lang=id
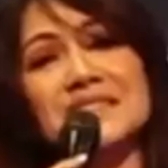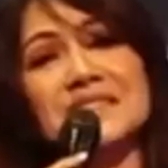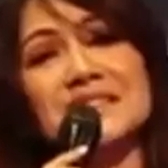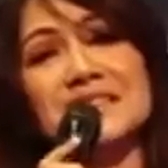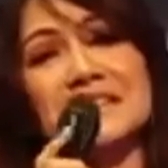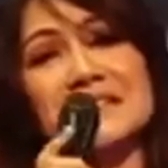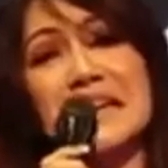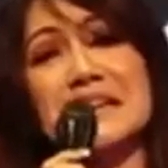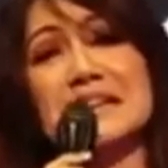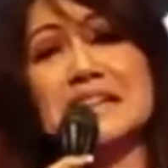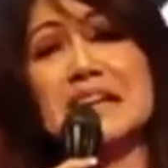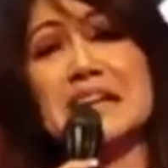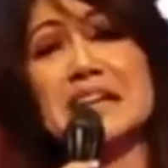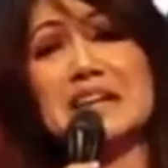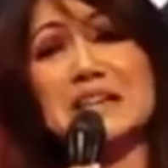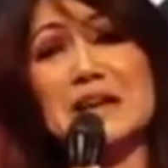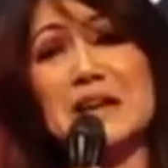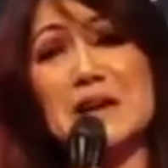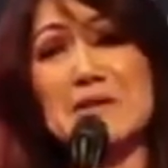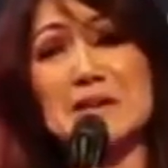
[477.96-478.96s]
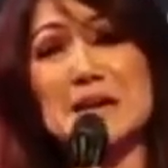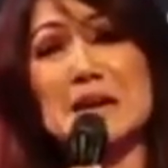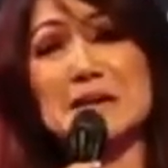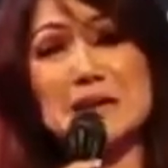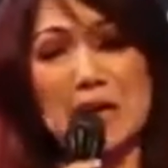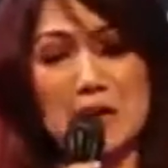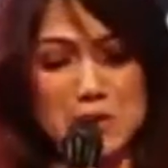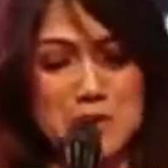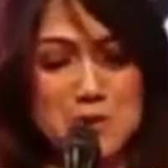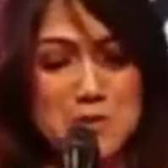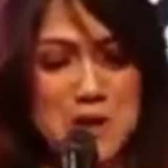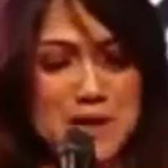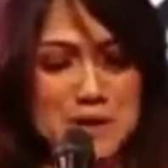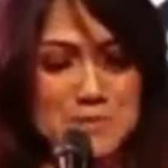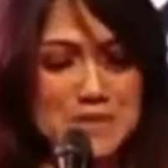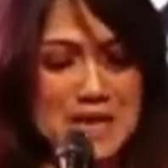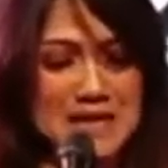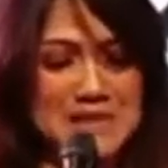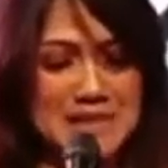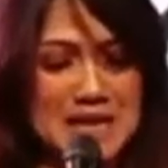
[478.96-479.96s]
Daniel adalah orang yang luar
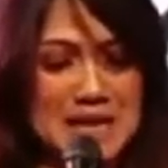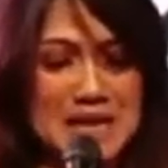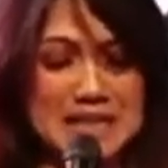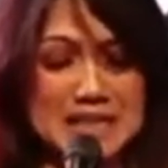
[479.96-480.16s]
biasa.